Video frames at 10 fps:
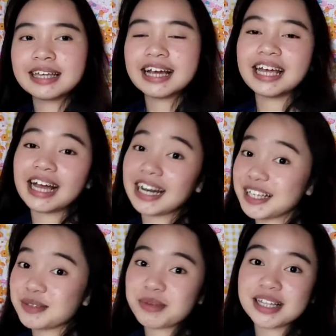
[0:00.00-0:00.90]
Kaya
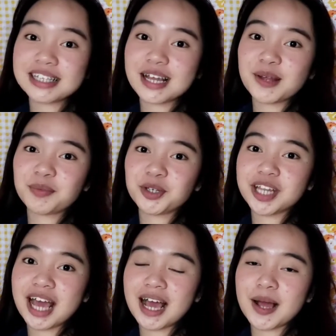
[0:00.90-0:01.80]
classmates, alam nyo
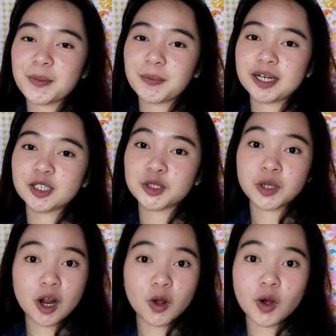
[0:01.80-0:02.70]
na kapag
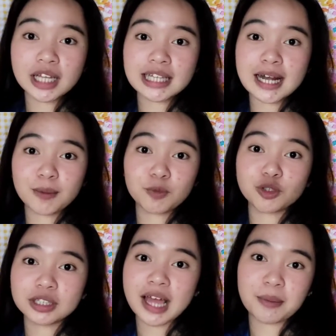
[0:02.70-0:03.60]
sure ako at alam
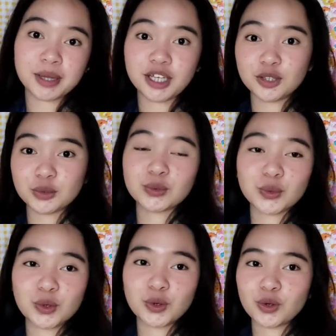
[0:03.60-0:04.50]
kong tama
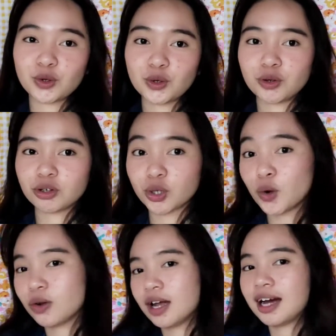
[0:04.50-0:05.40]
itutulong ko,
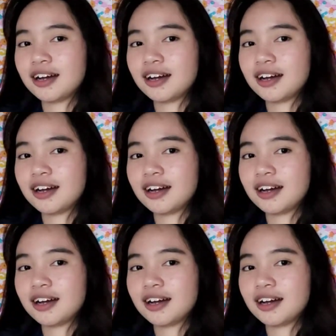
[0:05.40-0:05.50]
go lang